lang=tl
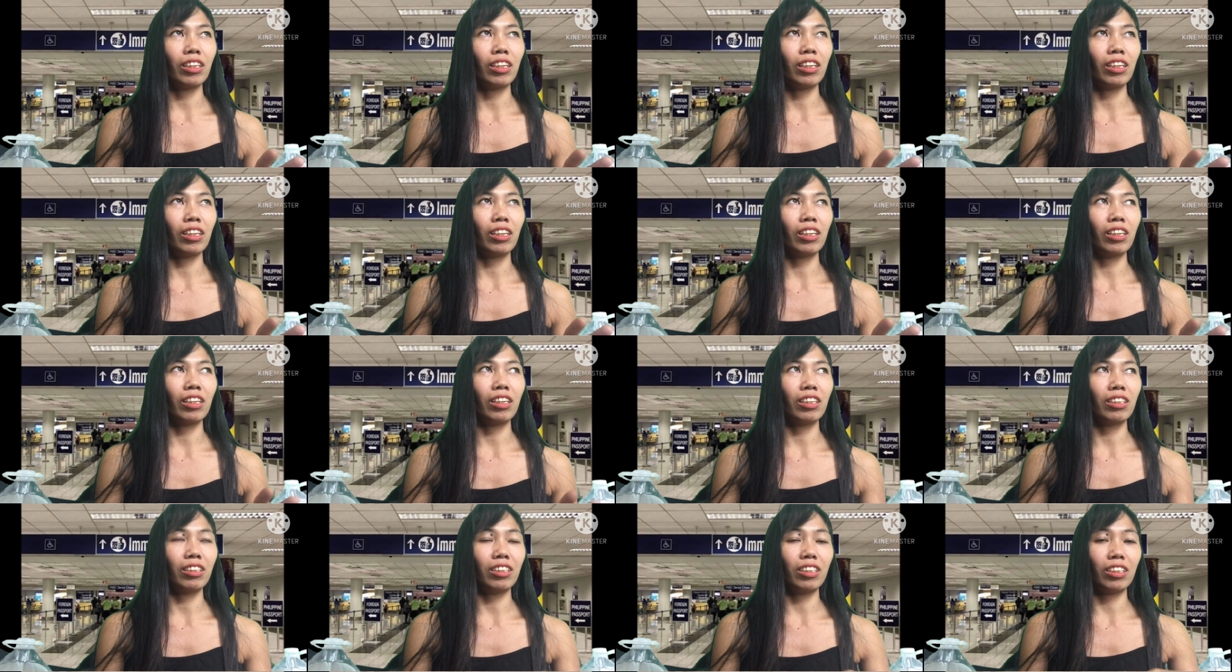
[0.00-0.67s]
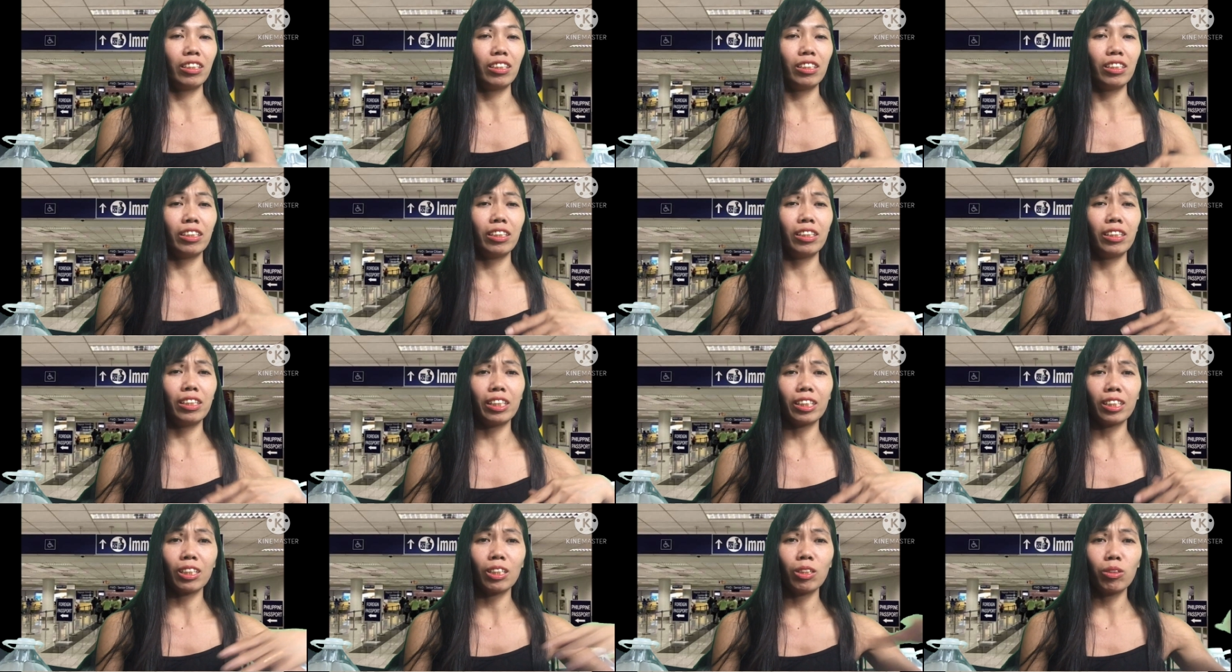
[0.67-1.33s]
uh,
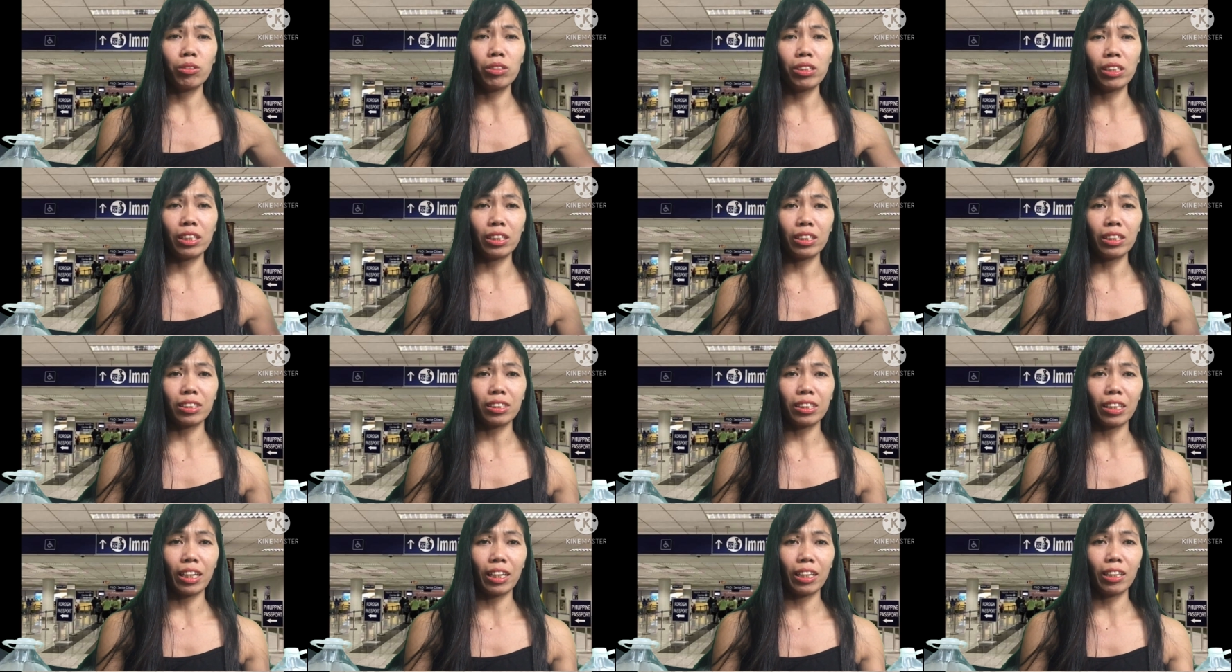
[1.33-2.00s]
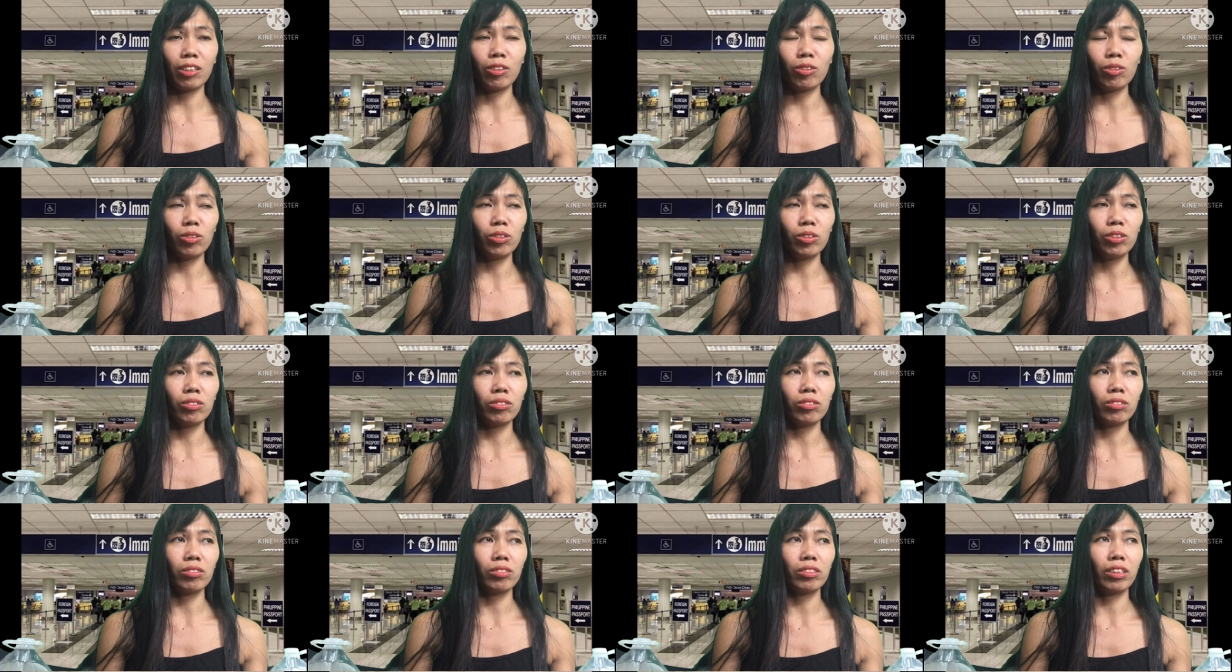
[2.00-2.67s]
i-let go na lang tayo,
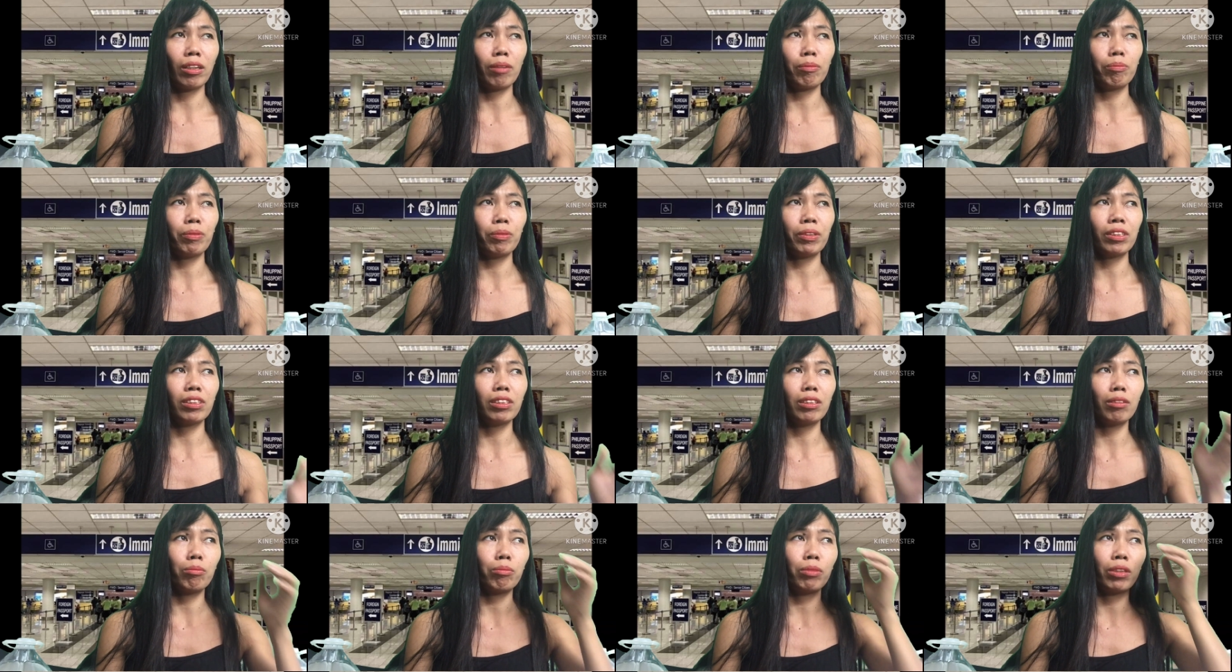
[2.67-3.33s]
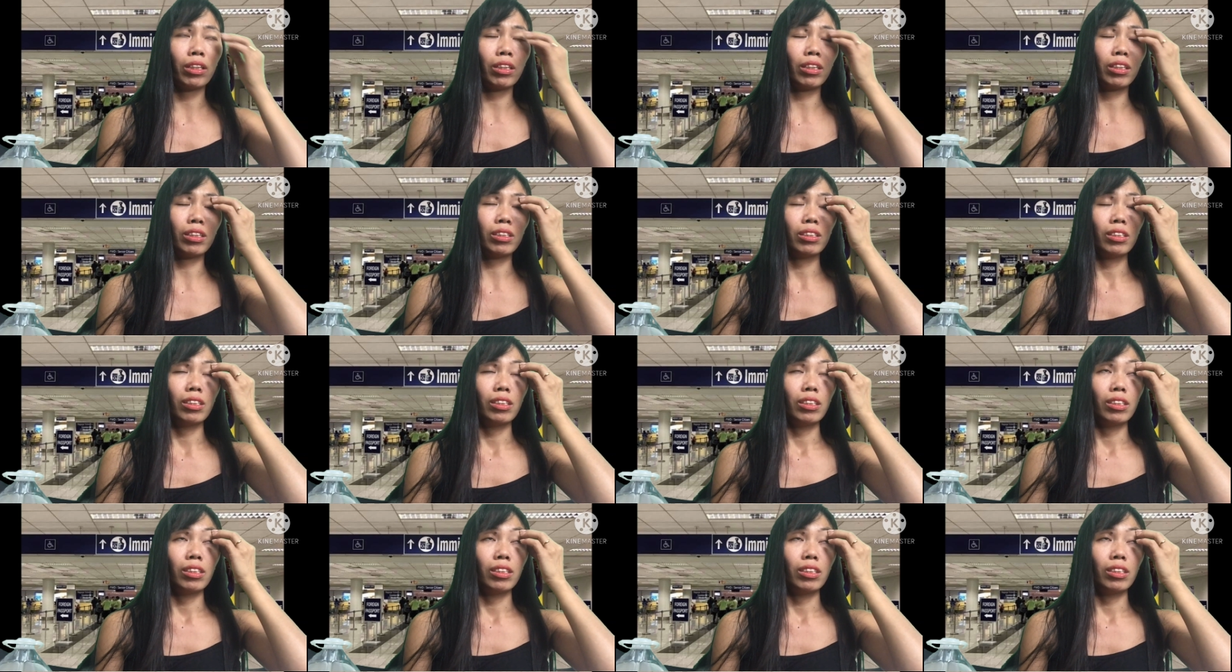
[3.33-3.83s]
yung dapat, di ba?